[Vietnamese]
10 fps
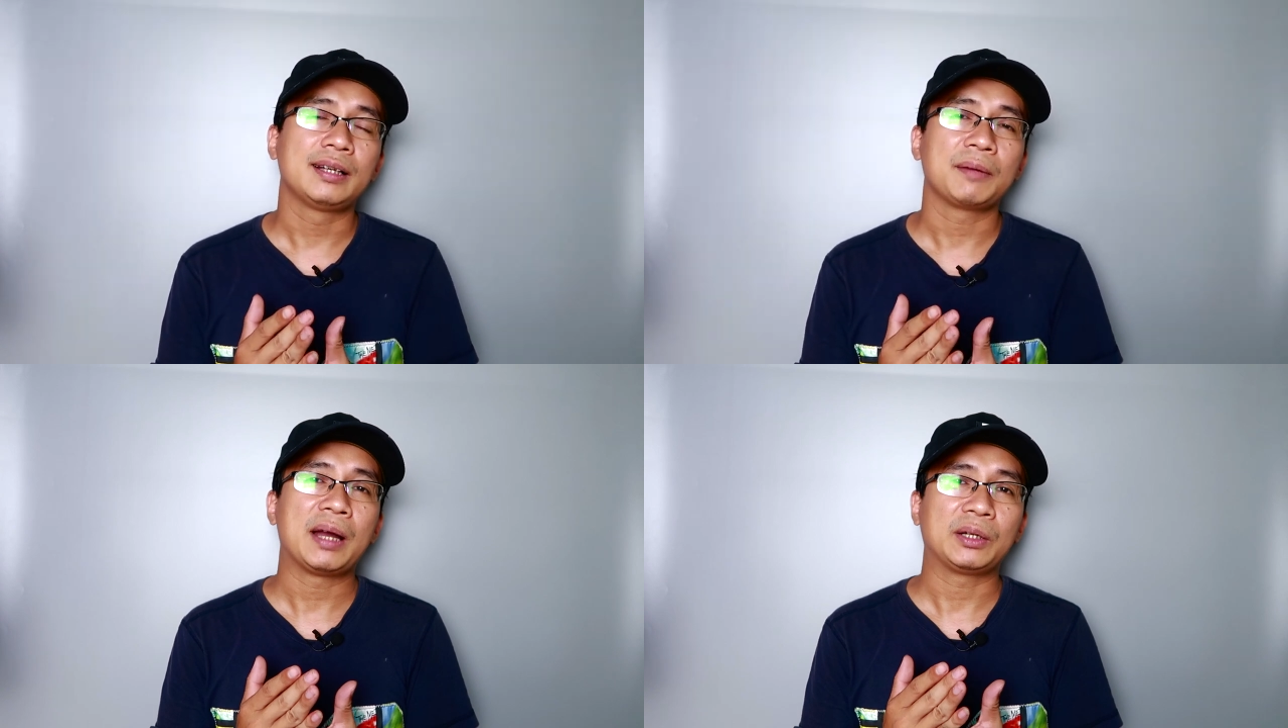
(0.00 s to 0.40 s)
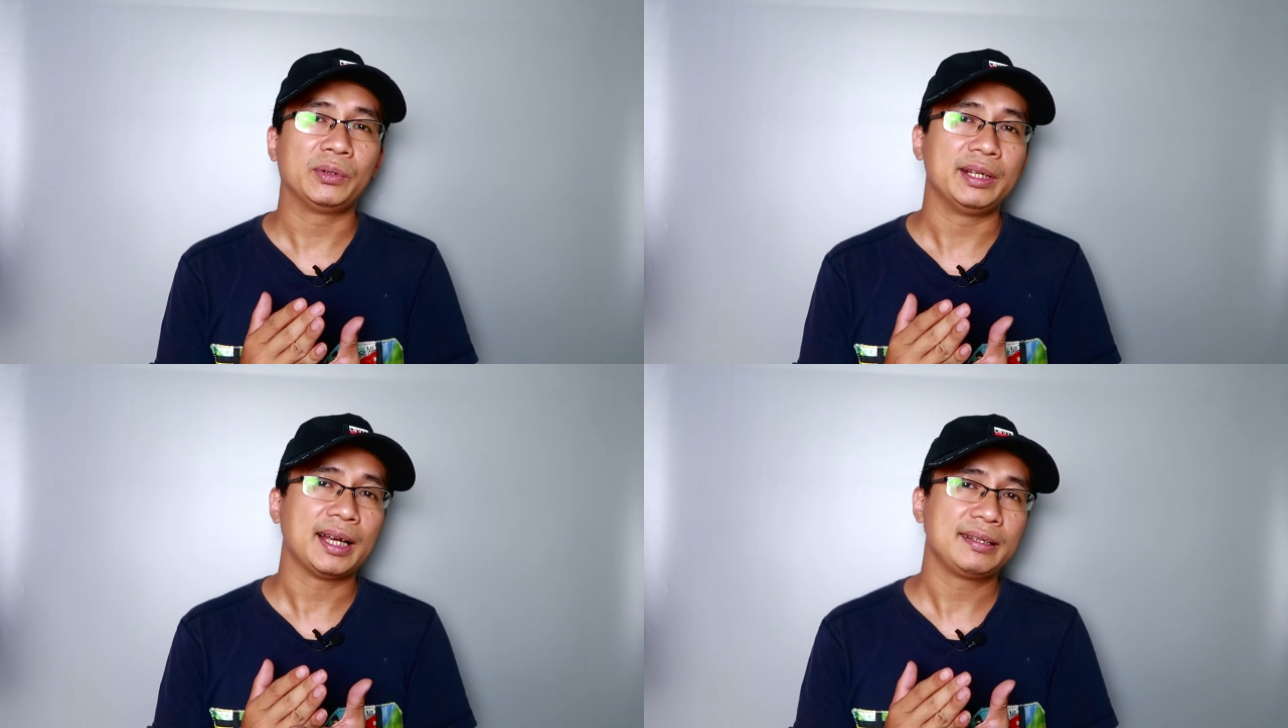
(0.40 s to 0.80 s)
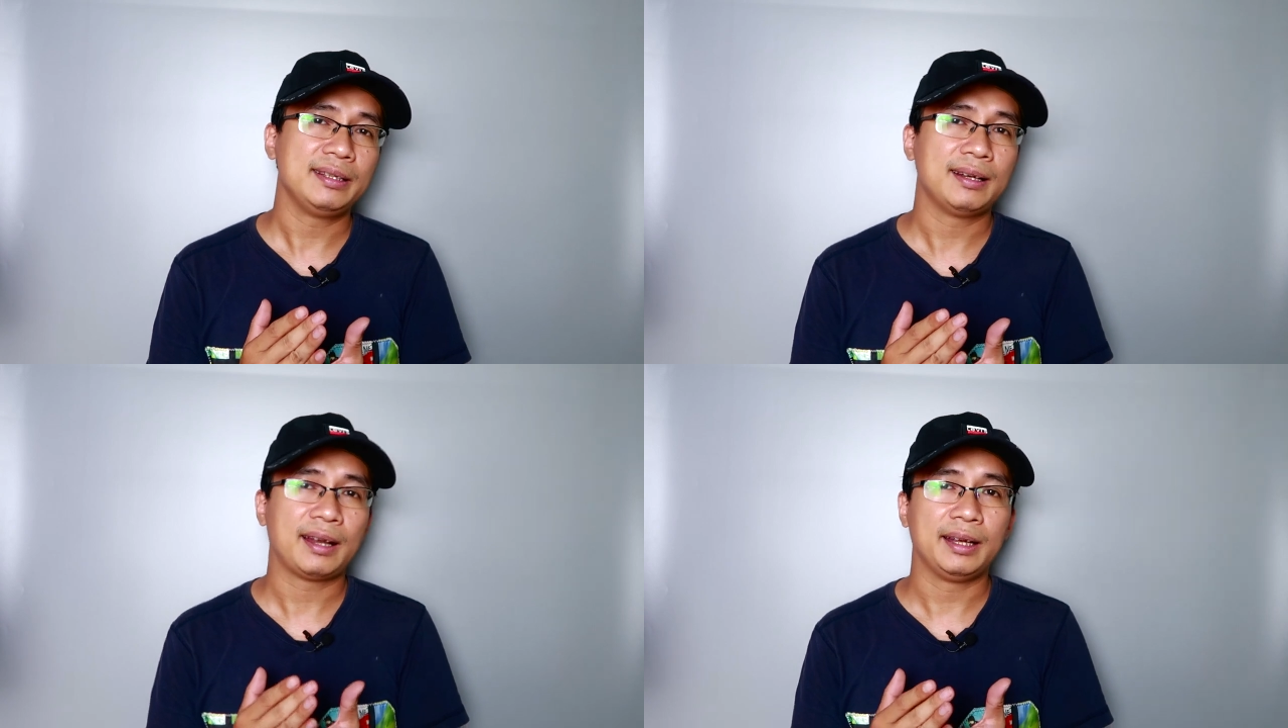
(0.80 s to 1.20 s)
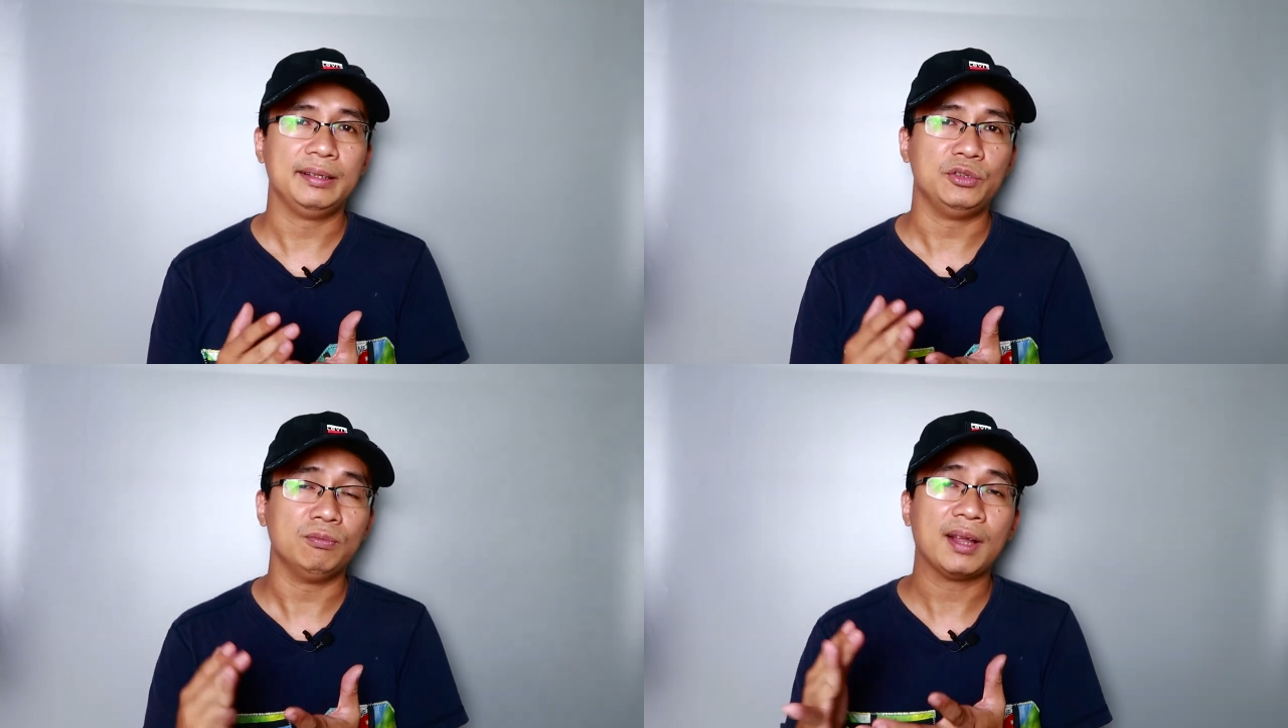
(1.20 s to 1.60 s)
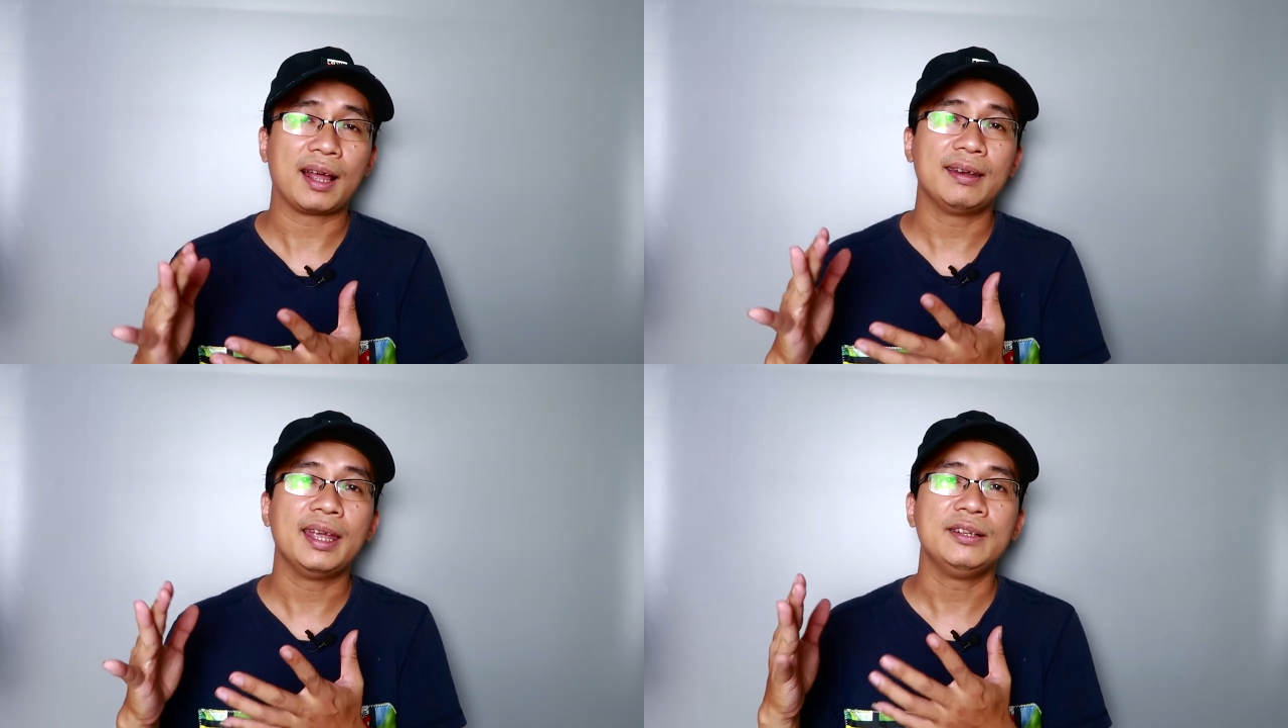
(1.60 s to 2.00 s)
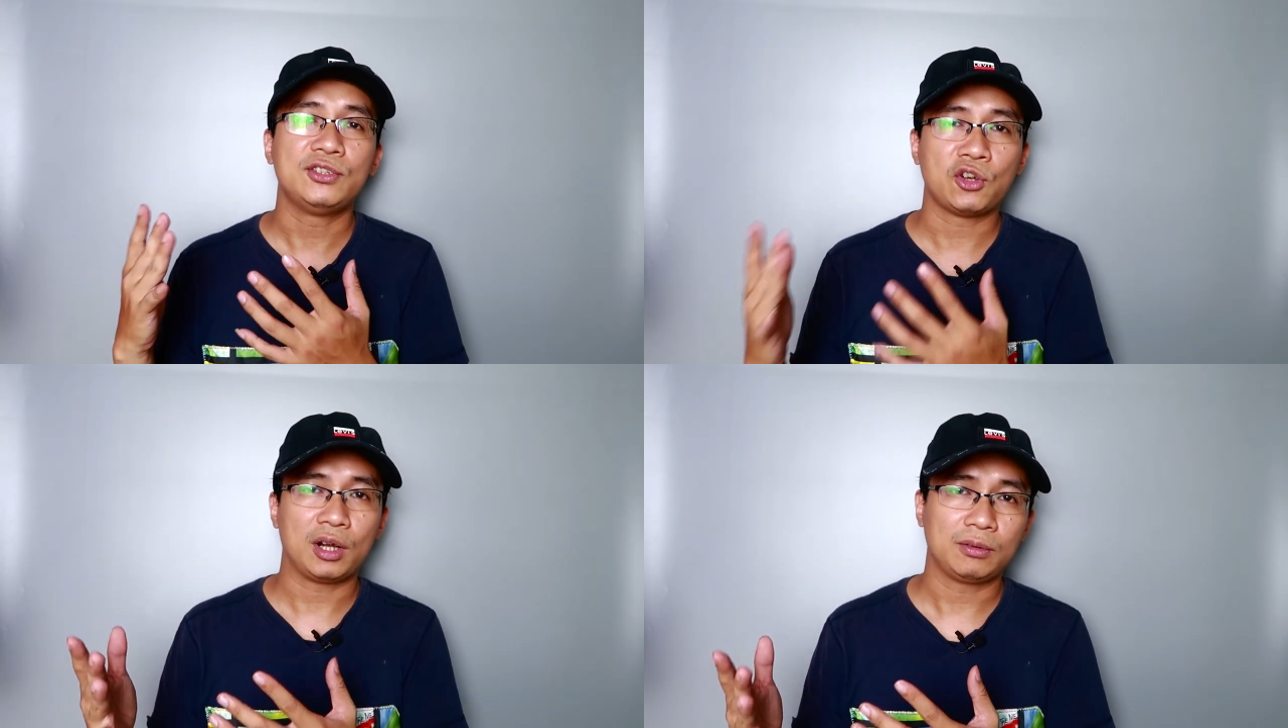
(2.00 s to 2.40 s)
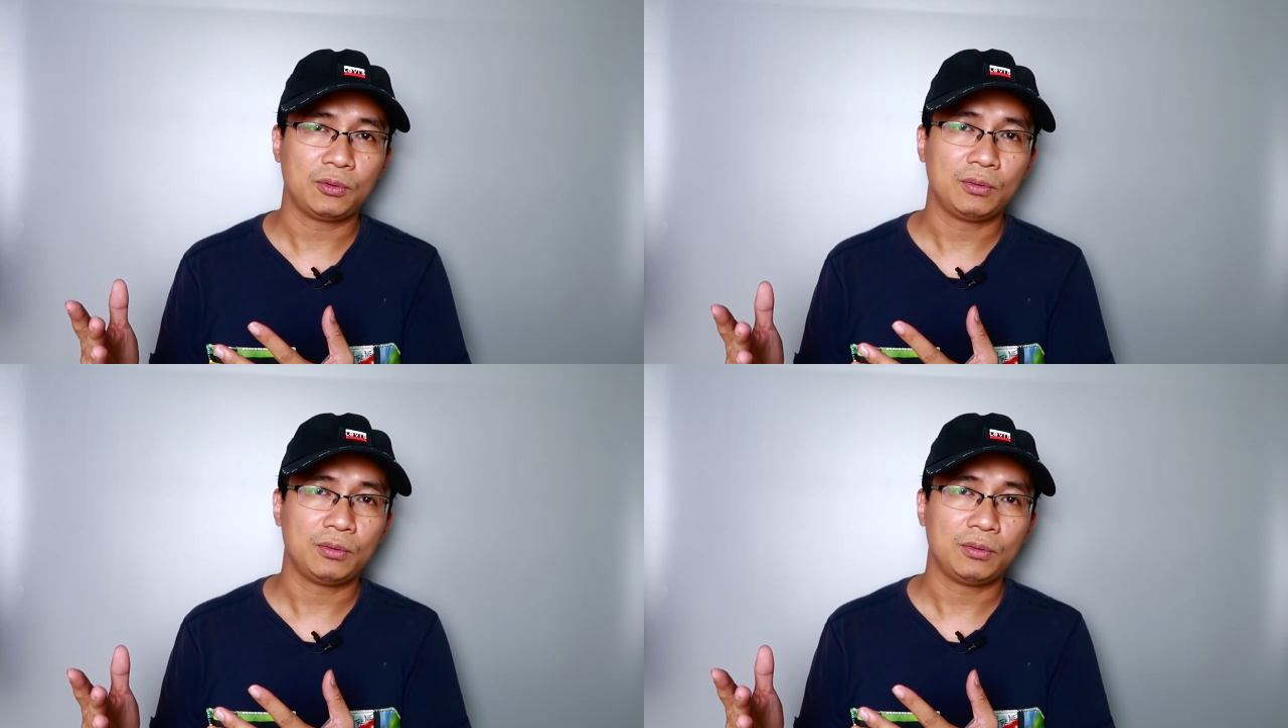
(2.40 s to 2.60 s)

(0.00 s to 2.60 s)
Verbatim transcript: các bạn có tính cách như thế này thì chúng ta nên chọn